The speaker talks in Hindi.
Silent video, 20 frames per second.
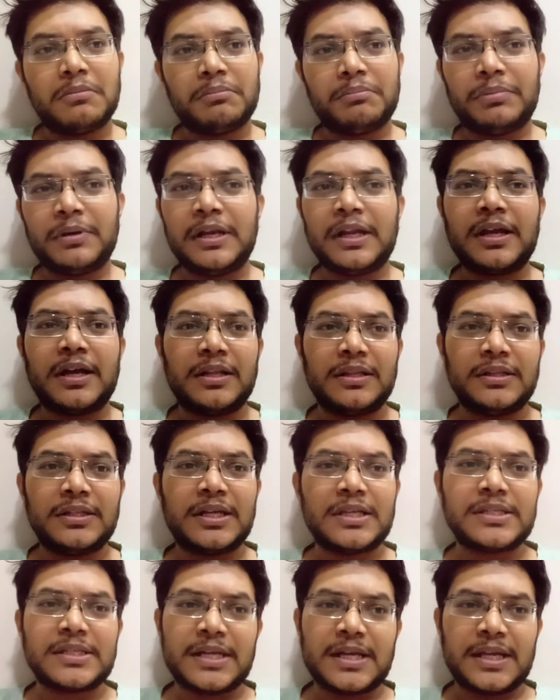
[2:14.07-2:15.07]
पर एक
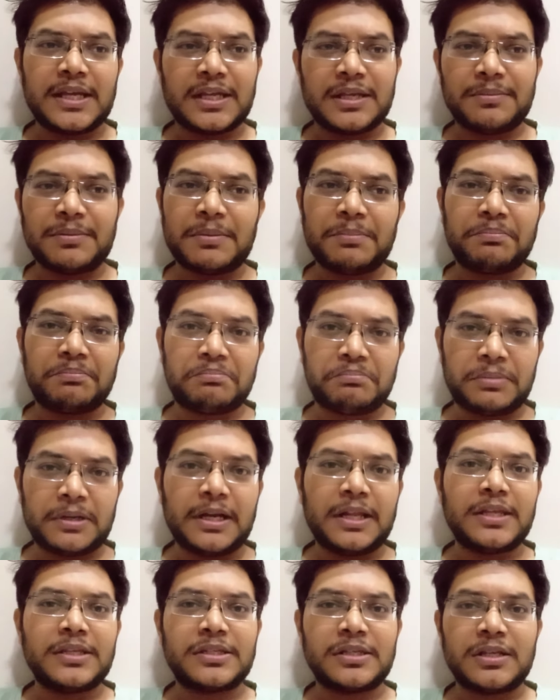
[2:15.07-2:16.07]
अंदाज़ा है कि भाई
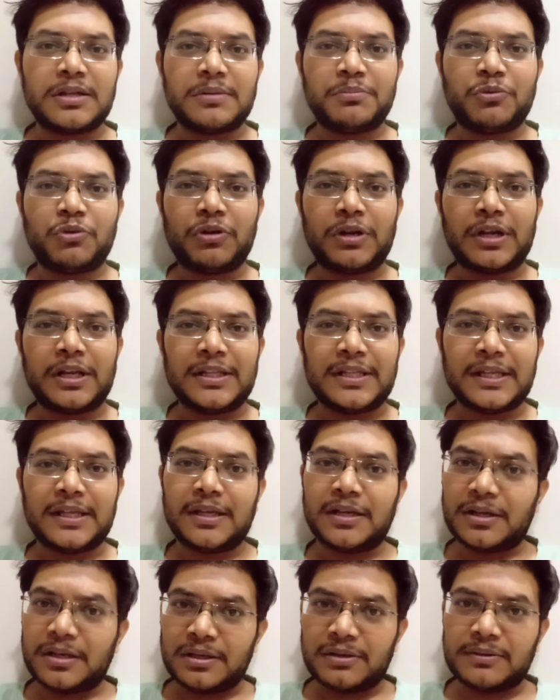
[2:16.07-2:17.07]
प्रडिक्शन आप बोल रहे थे कि
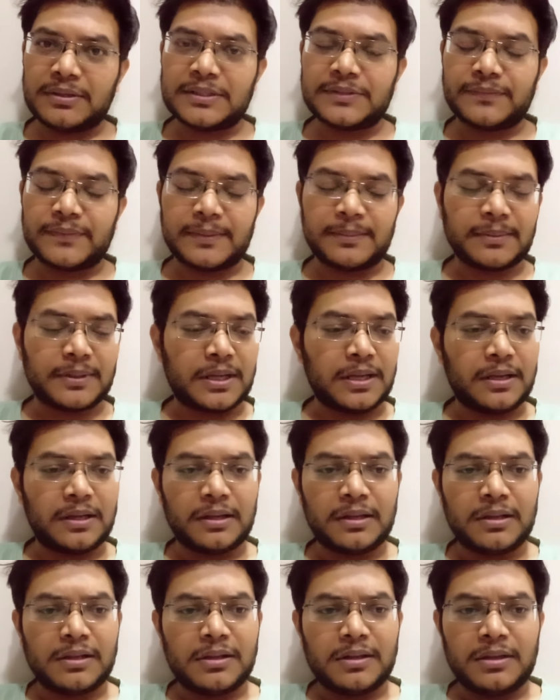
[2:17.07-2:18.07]
करो इस फिल्म का
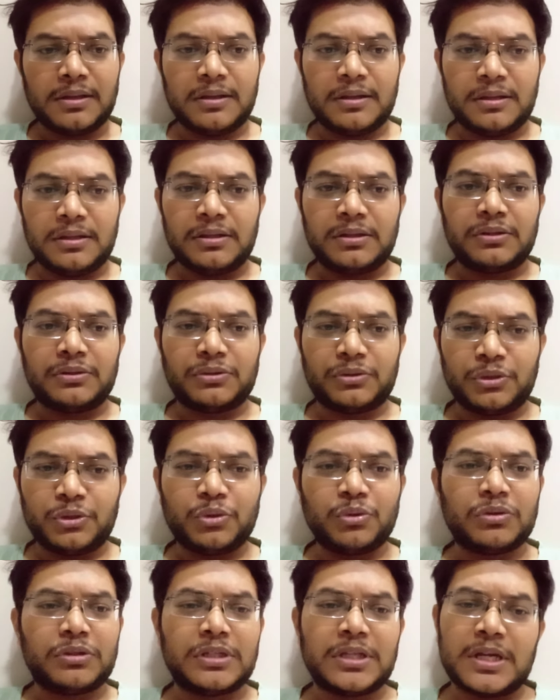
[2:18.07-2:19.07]
तो
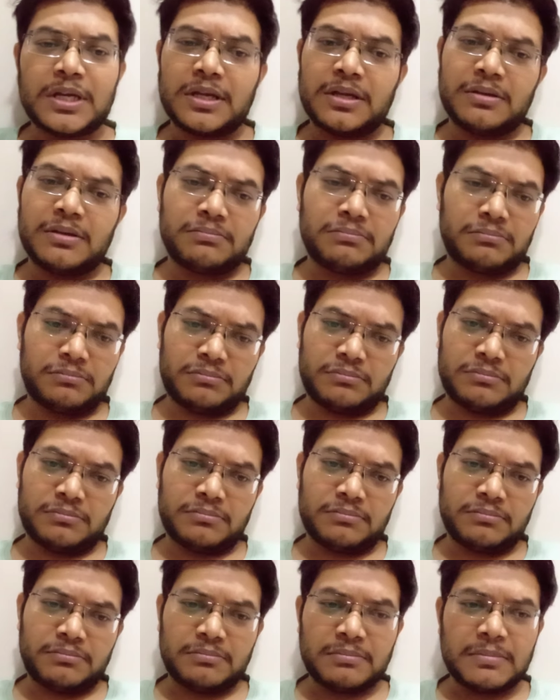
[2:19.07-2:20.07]
योद्धा
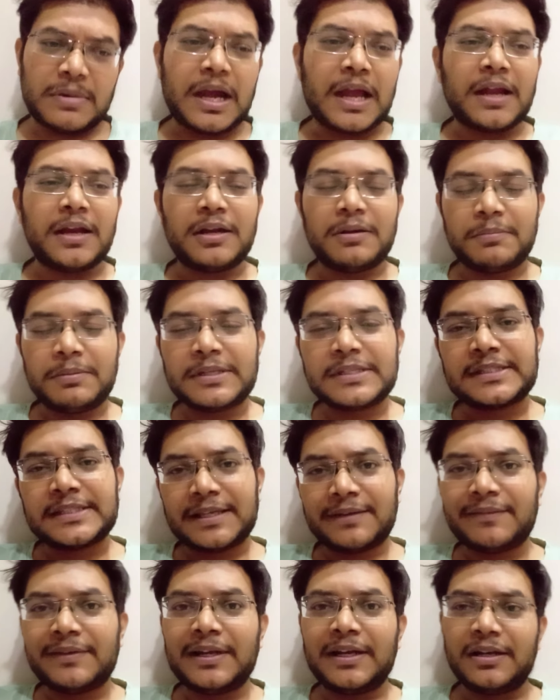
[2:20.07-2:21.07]
माइट बी
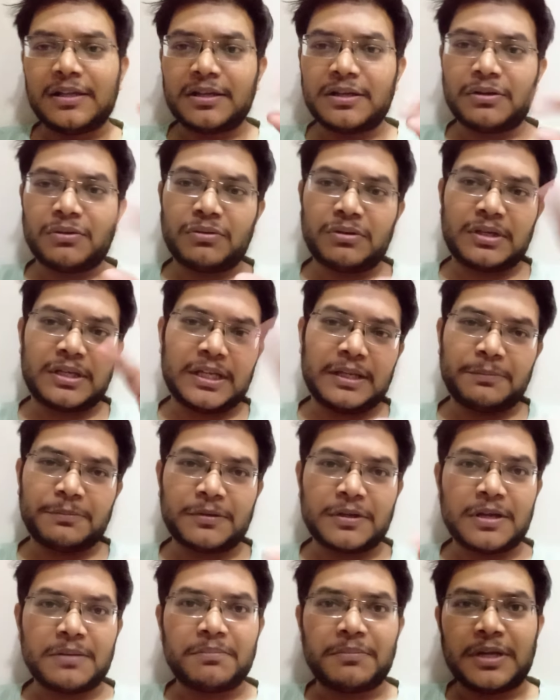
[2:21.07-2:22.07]
सेवन एट करोड़ टाइप
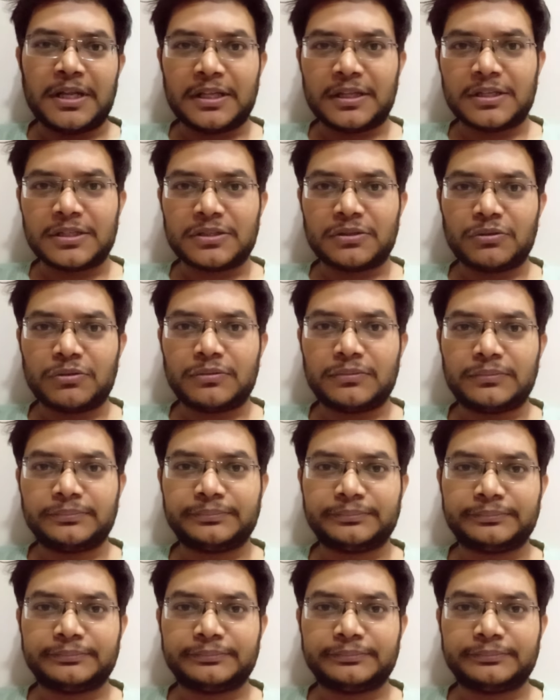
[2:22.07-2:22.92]
का आप मान के चलो